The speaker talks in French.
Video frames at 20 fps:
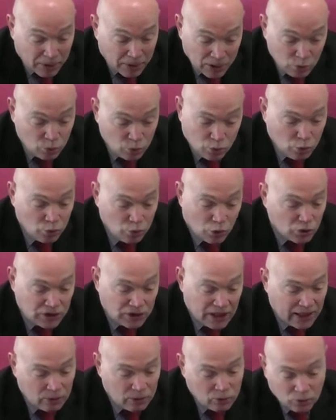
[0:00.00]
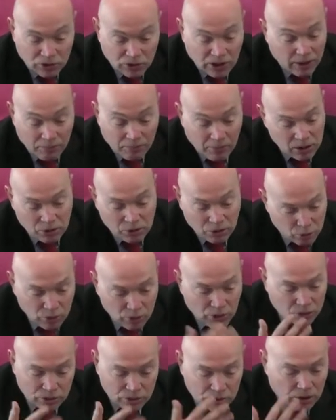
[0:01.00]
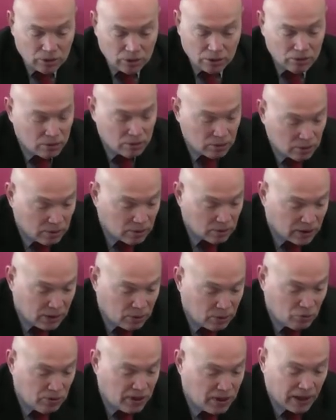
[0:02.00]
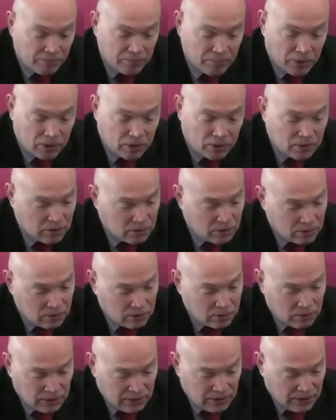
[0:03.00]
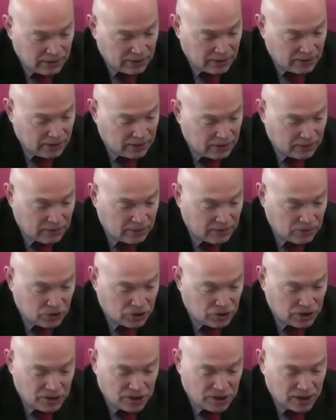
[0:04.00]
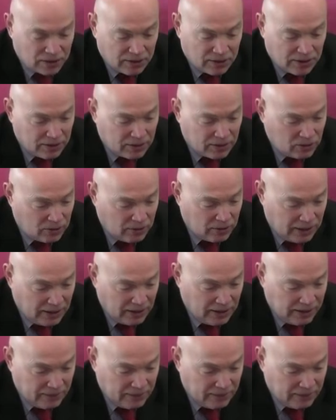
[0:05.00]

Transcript: du tout de retard, contrairement à ce qu'on entend euh, régulièrement. Euh, chez certains collègues.